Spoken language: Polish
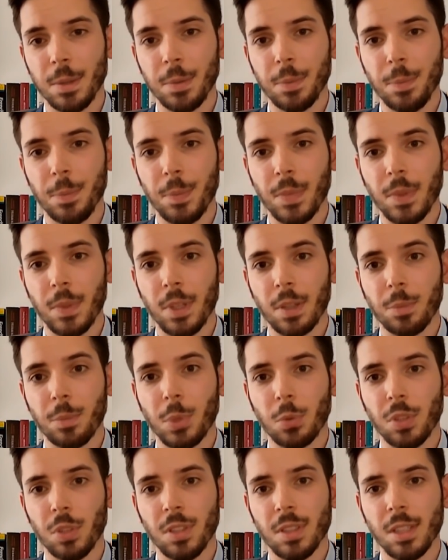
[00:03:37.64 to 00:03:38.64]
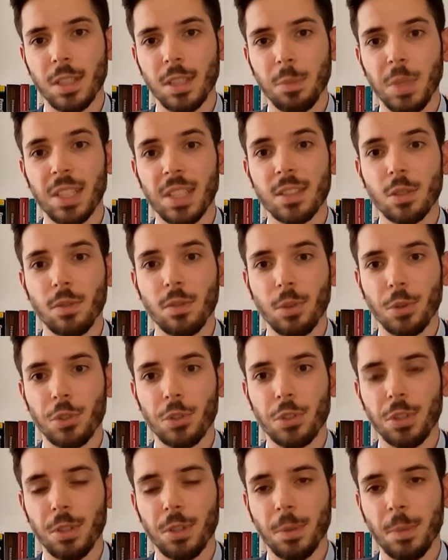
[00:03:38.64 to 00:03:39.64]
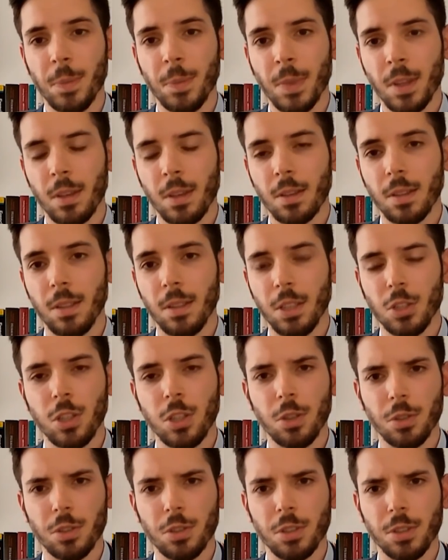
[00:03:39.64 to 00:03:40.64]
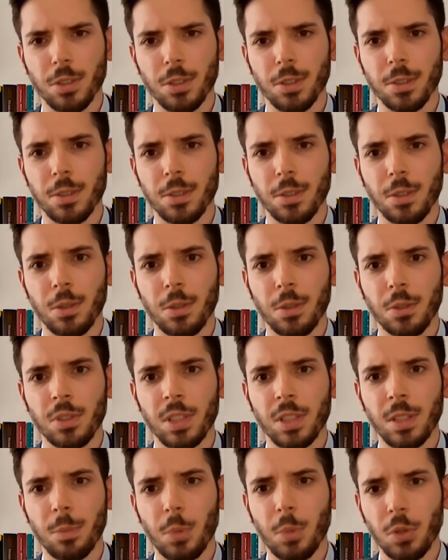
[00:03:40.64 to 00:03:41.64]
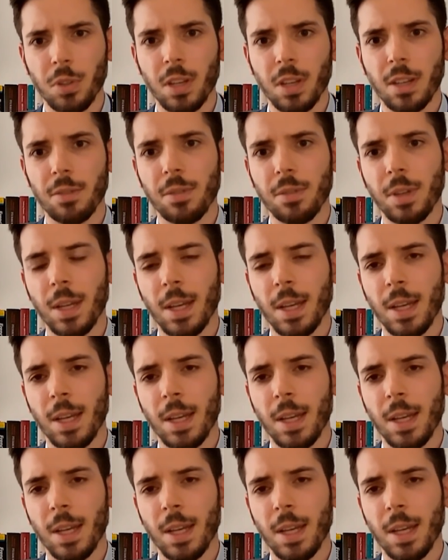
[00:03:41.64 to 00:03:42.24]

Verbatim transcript: nadbałtyckich miejscowości, jeśli chodzi o, o, o ceny potraw.